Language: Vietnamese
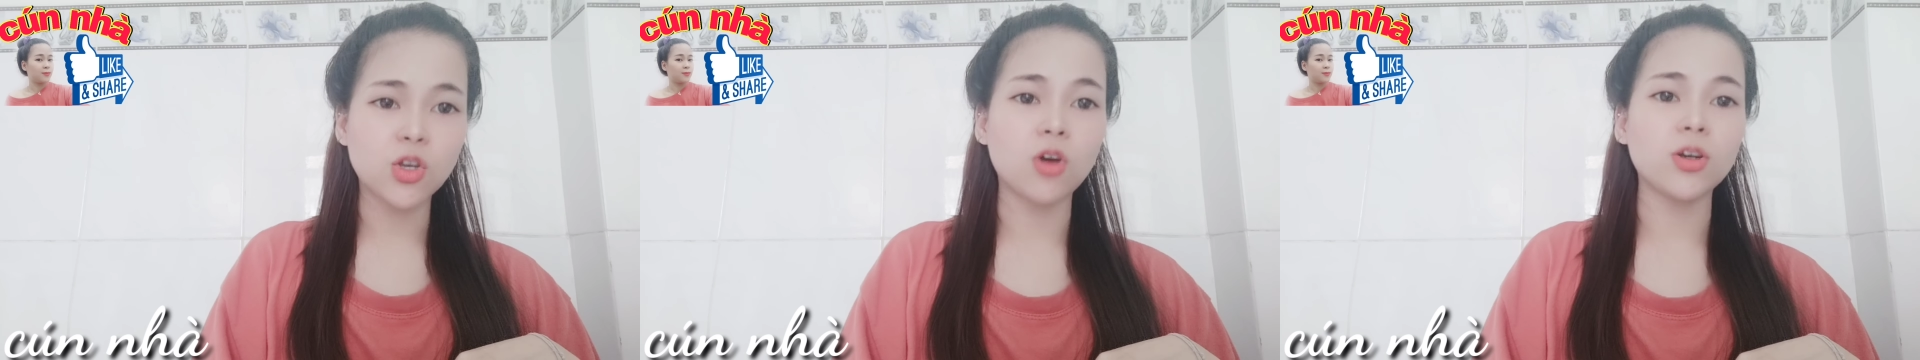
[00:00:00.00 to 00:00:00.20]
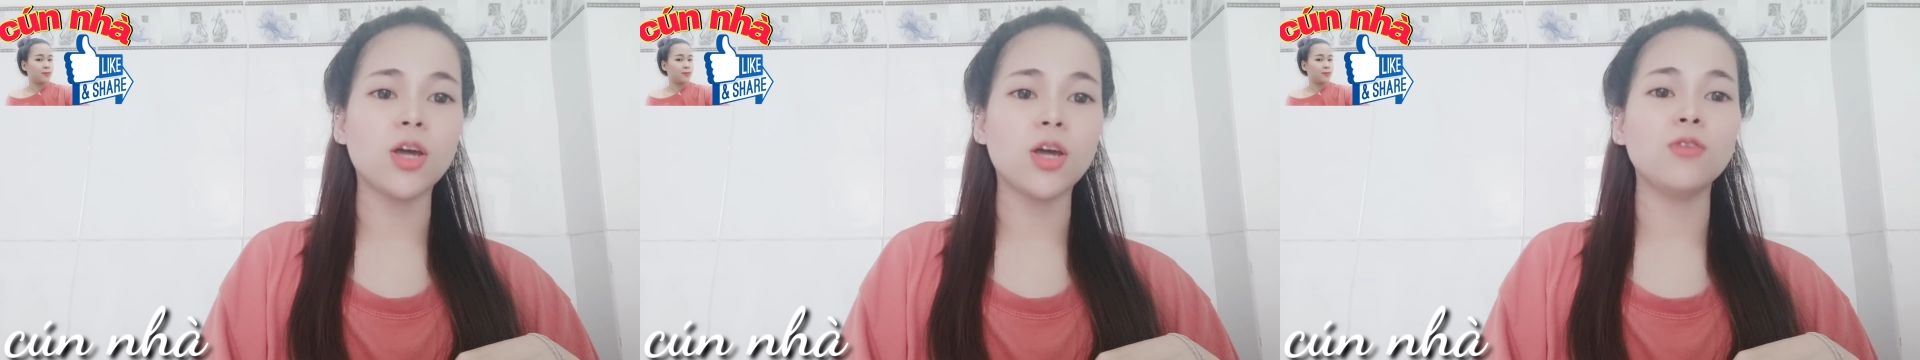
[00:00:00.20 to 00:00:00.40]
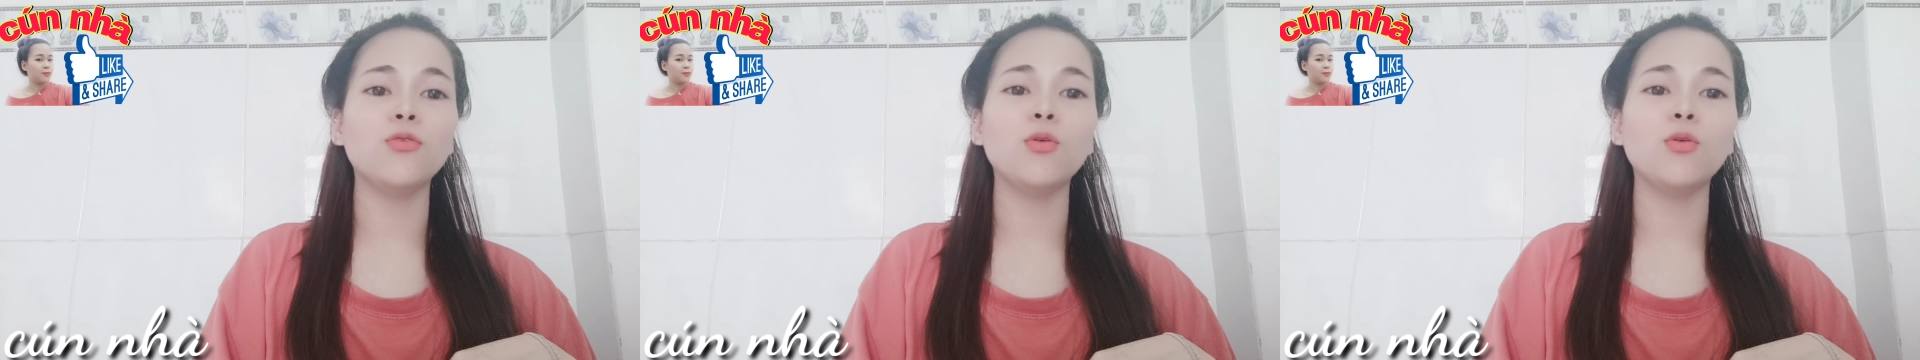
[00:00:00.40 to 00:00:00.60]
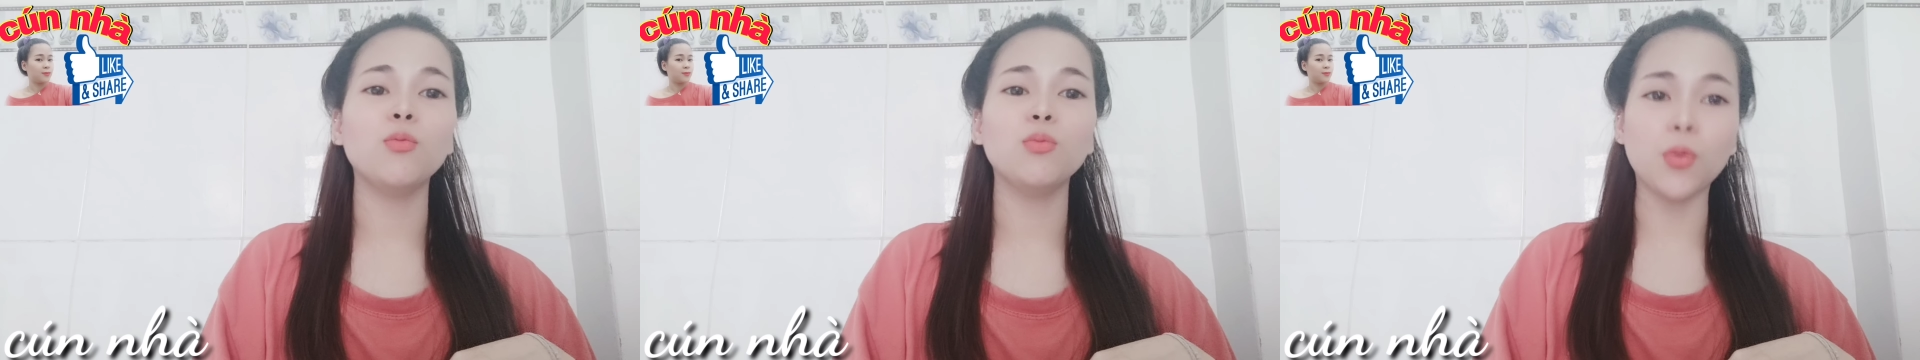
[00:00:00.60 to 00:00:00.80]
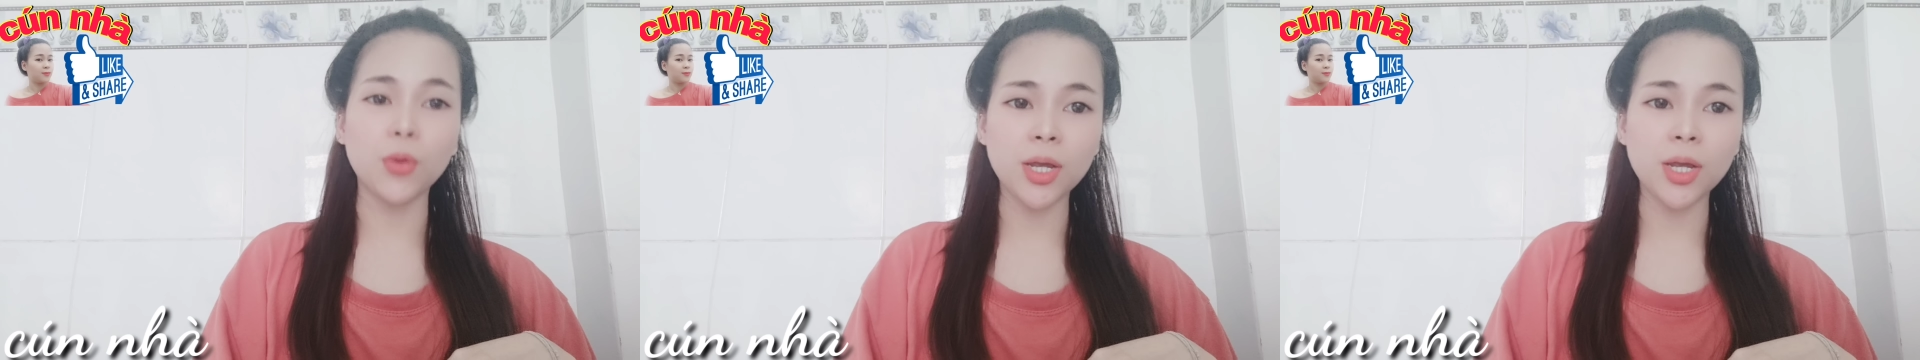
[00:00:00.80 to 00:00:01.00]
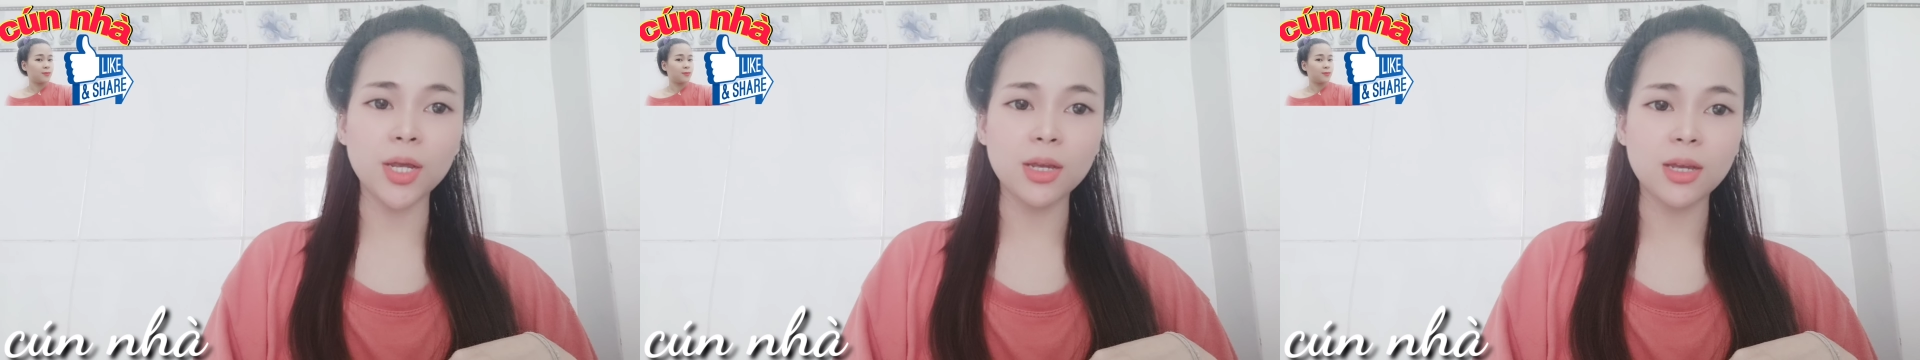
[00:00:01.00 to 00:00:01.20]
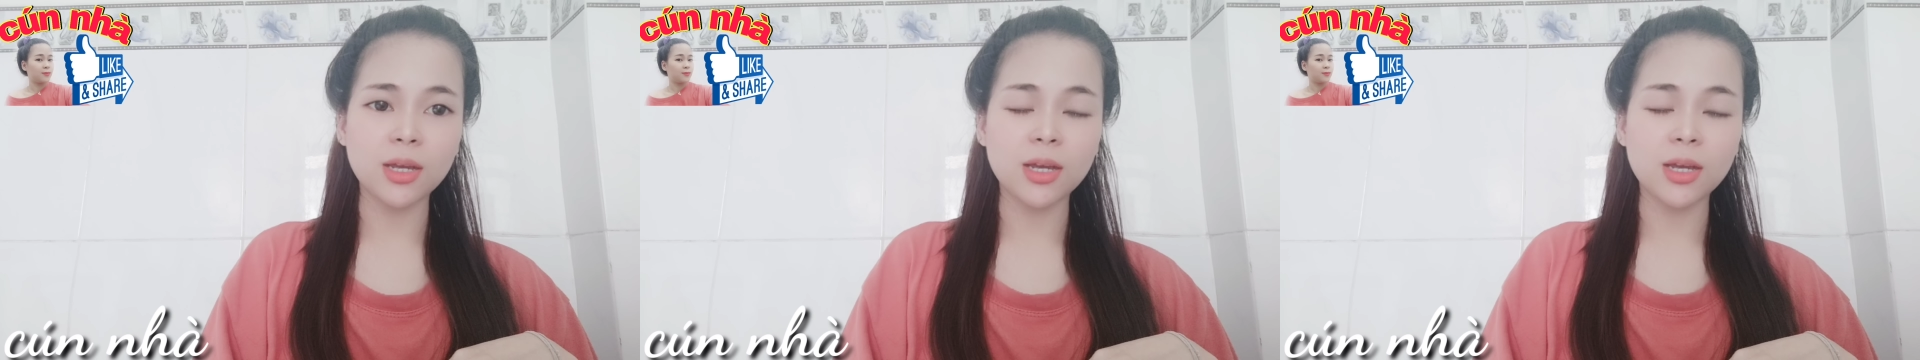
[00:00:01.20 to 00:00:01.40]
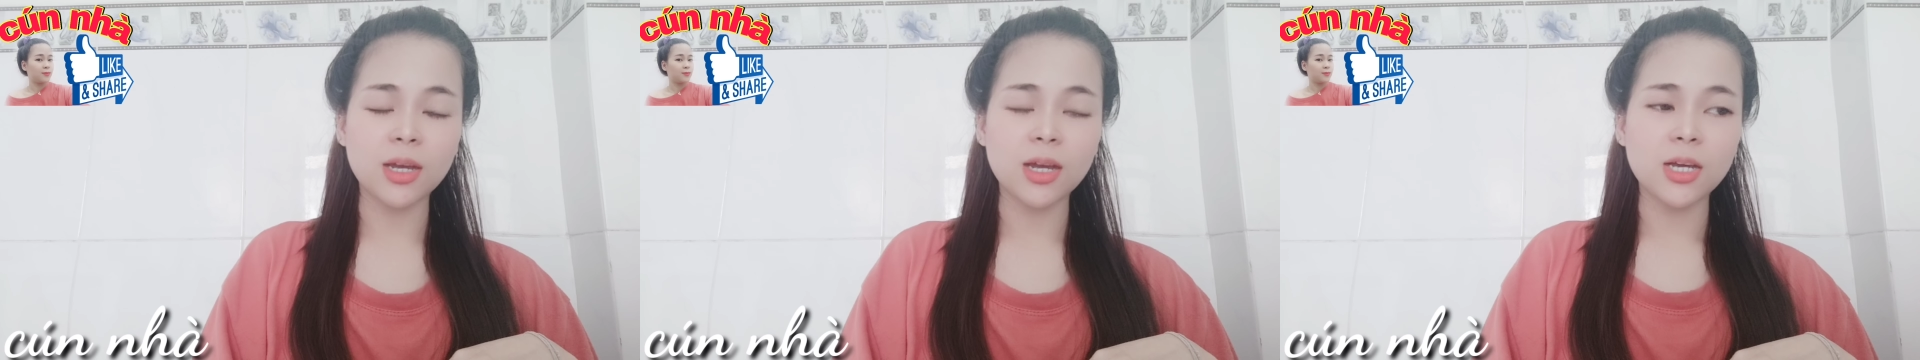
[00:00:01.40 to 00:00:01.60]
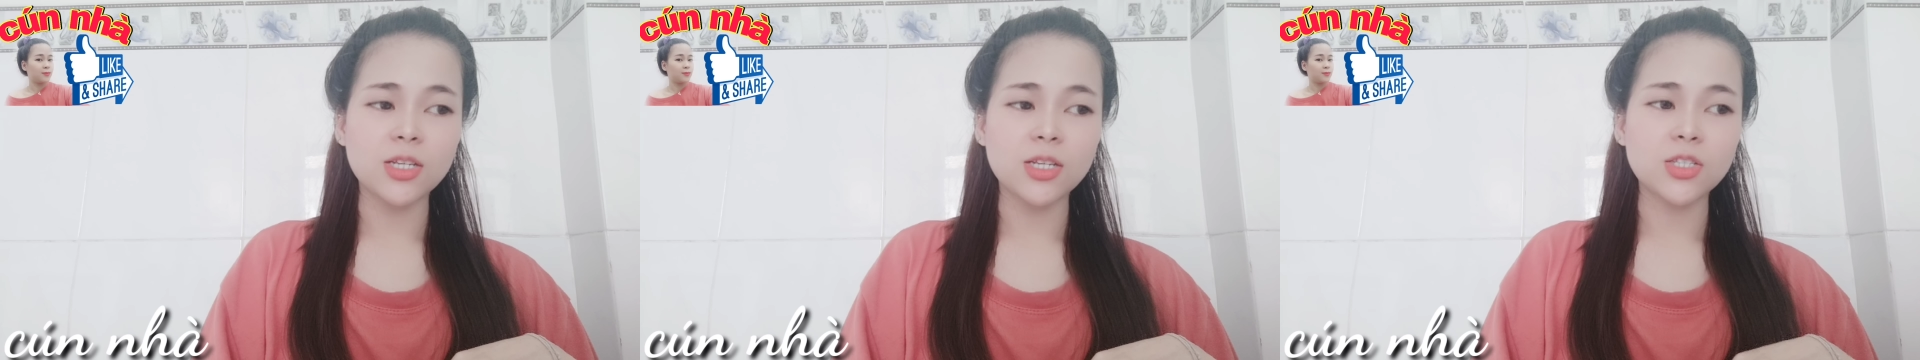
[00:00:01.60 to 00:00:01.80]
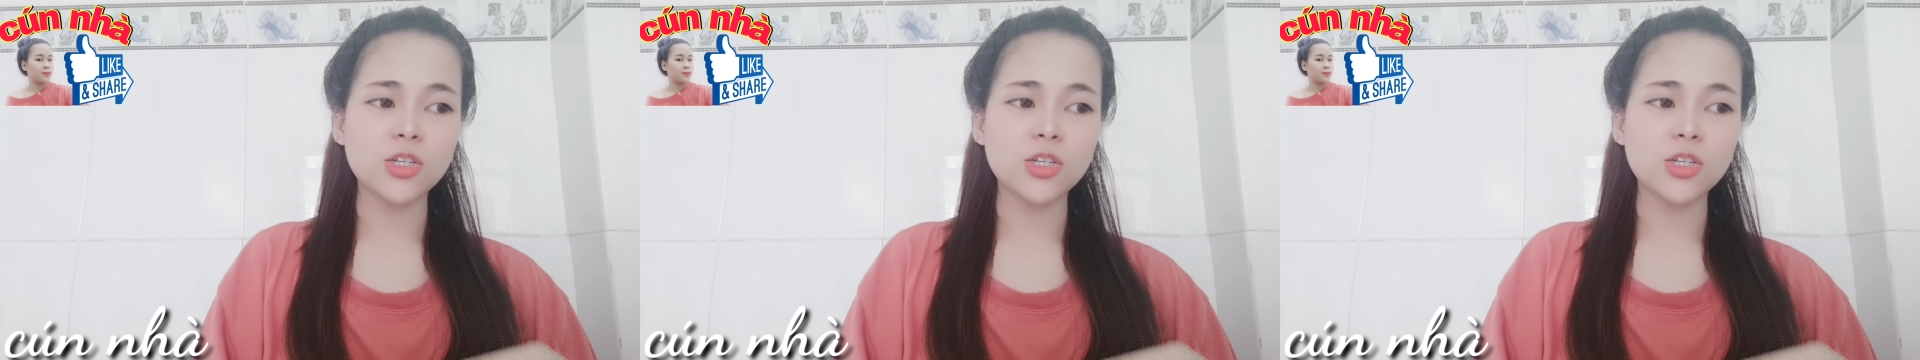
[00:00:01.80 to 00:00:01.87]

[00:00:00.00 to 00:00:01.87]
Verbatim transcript: mà nói những cái câu chuyện mà